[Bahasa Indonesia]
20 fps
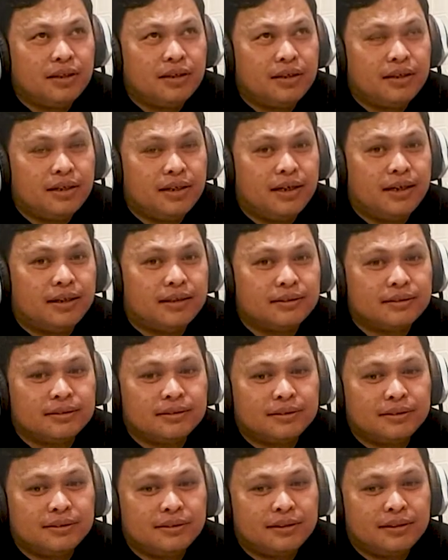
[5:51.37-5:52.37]
Ya,
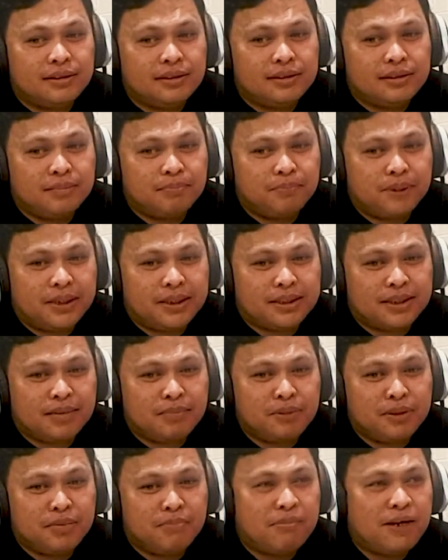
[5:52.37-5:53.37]
pada saat
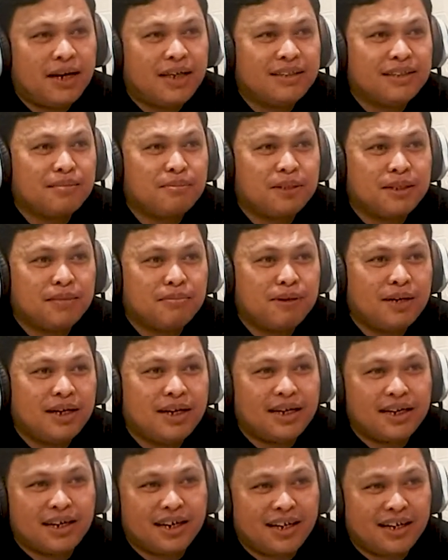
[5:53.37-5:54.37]
penyembahan tiba-tiba
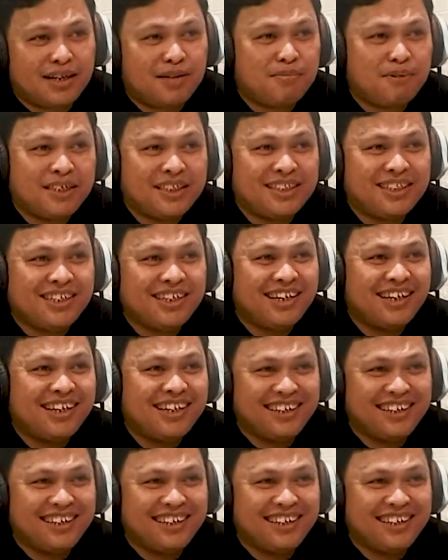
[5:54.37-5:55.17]
ya. anak-anak remajanya